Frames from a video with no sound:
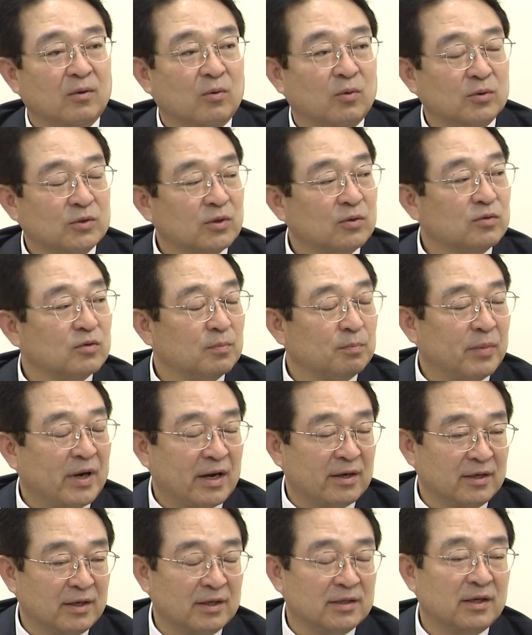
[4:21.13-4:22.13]
옥천군
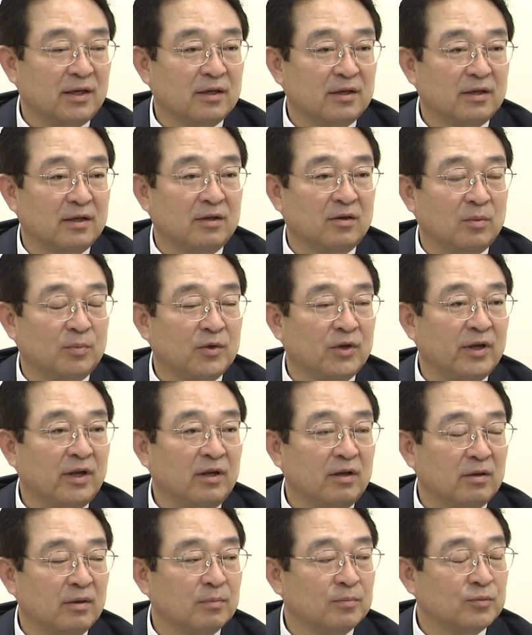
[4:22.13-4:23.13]
바르게 살기
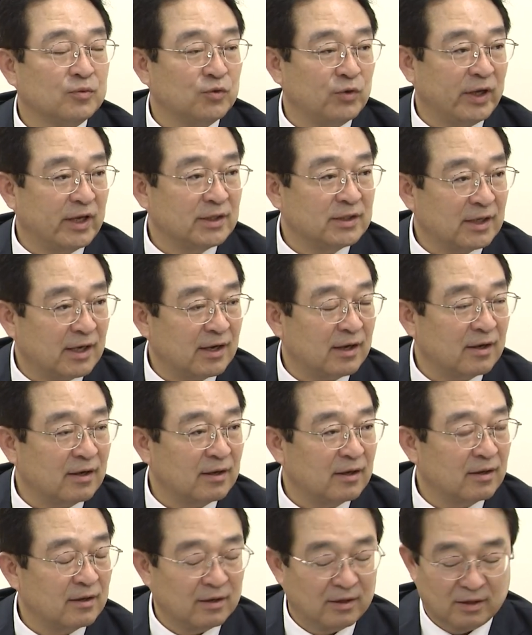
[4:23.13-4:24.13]
협의회 부회장,
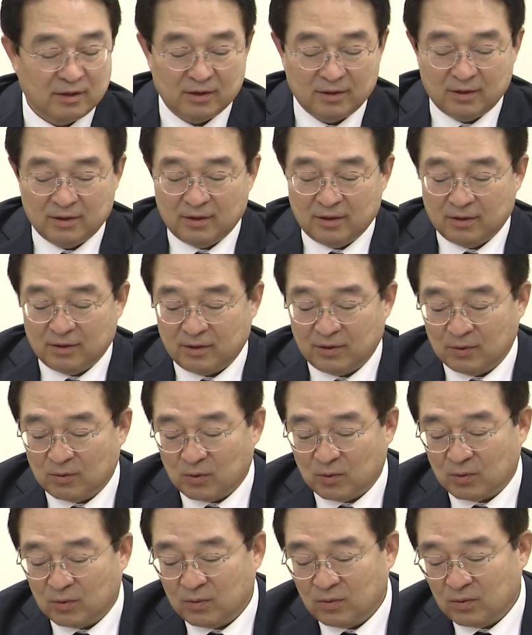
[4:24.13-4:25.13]

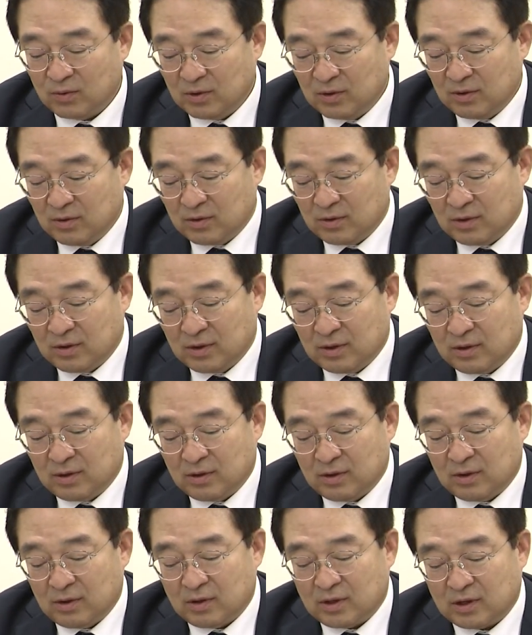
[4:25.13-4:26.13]
그리고
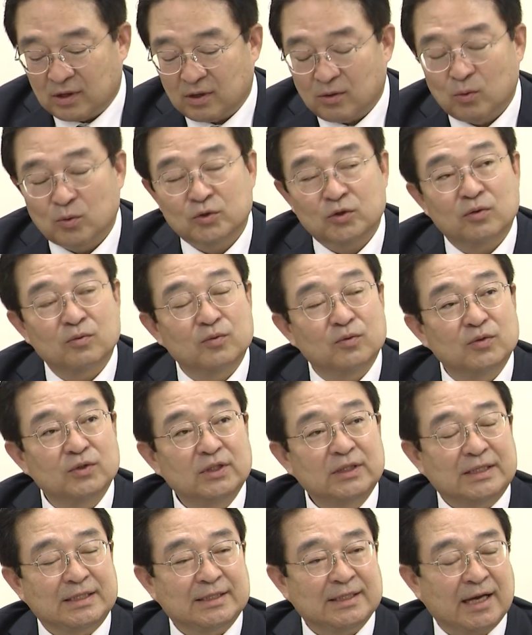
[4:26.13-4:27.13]
어,
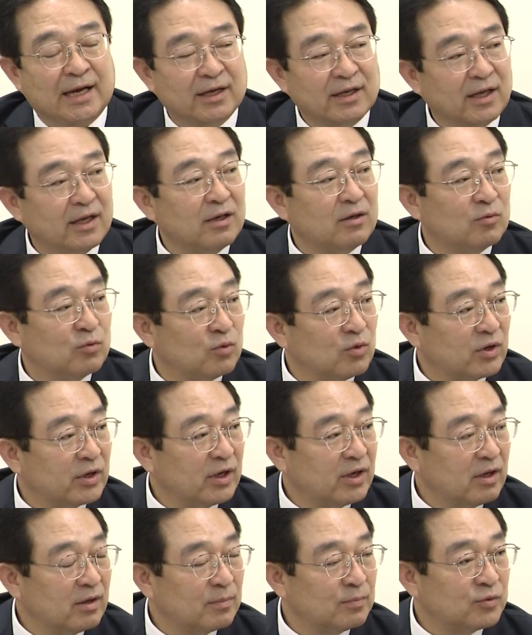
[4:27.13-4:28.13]
옥천군 장애인
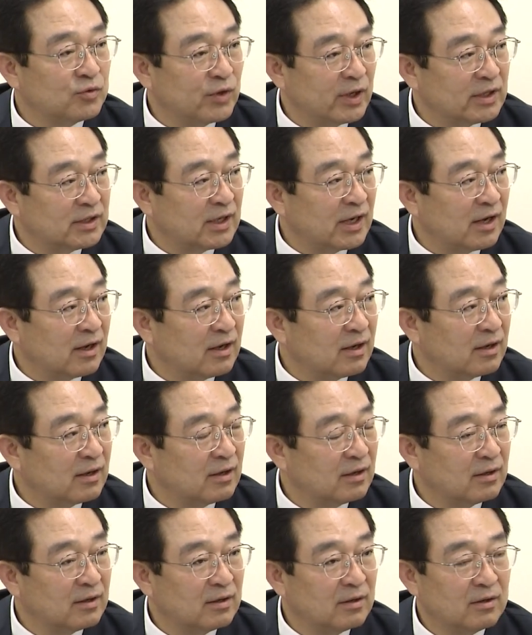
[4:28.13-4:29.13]
후원회 부회장,
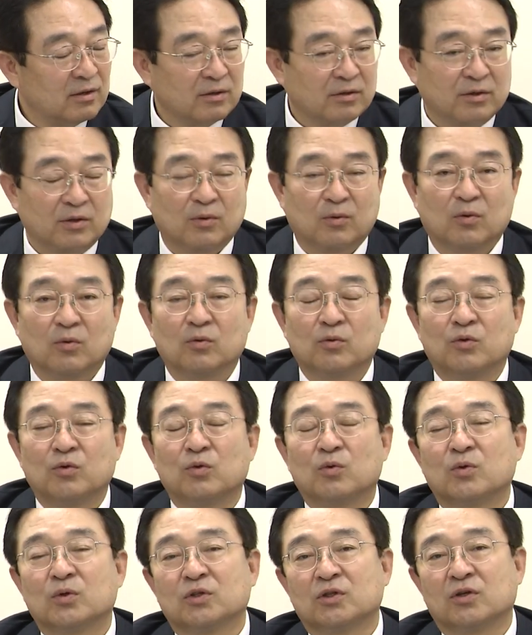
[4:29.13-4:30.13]
음. 그리고
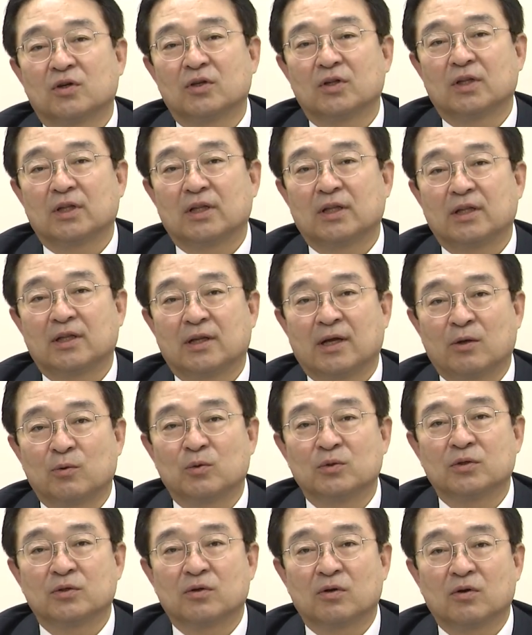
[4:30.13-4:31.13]
뉴욕천
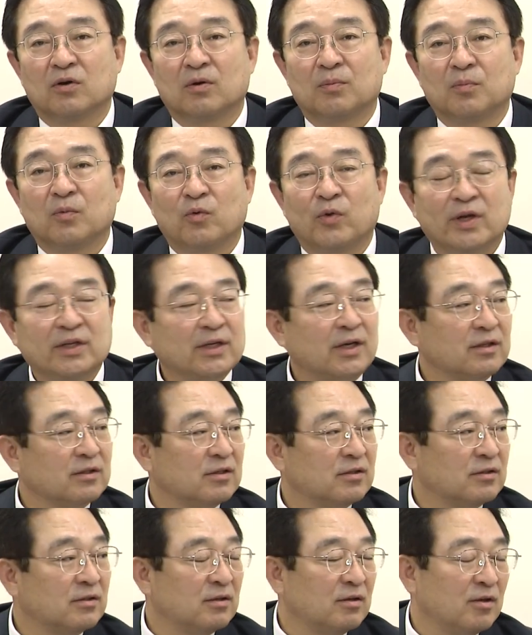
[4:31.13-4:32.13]
나이온스 클럽 회장
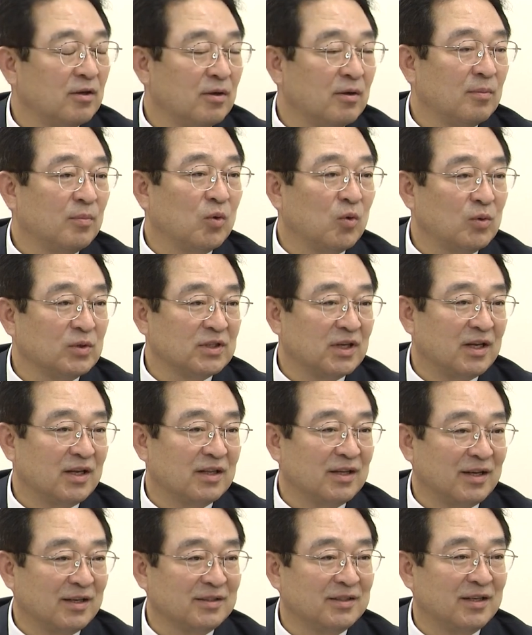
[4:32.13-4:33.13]
등 봉사
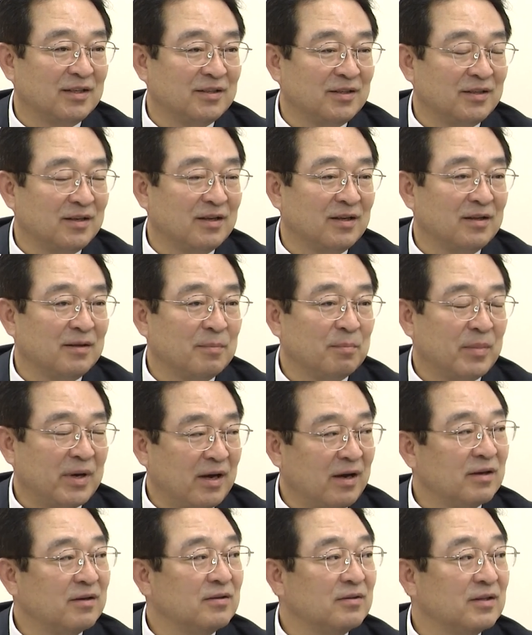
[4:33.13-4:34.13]
단체 등
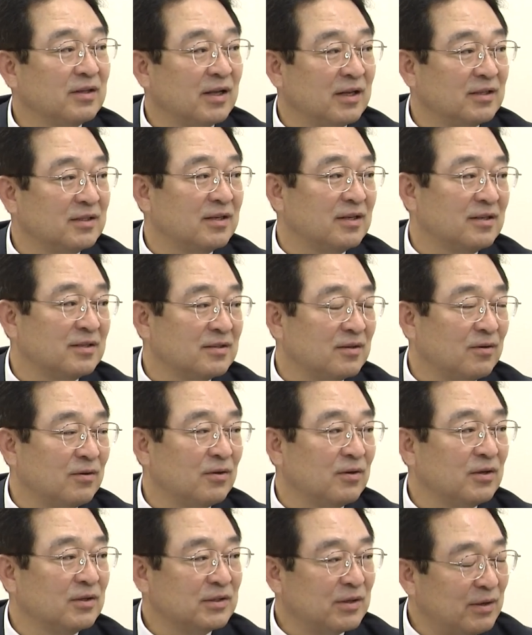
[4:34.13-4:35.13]
많은
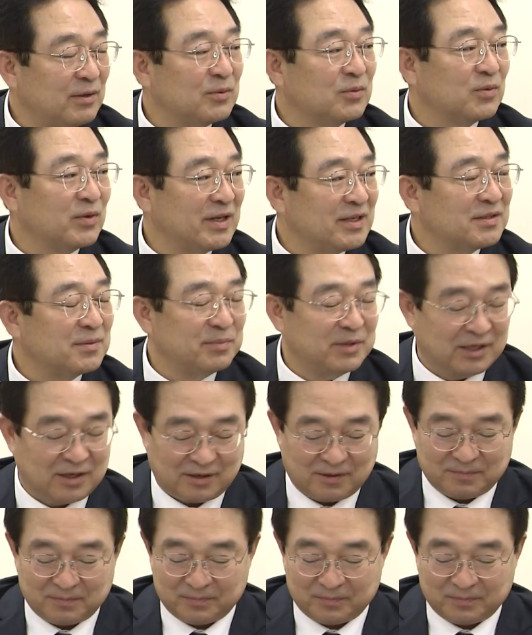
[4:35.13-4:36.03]
단체에서 사회활동을 했습니다.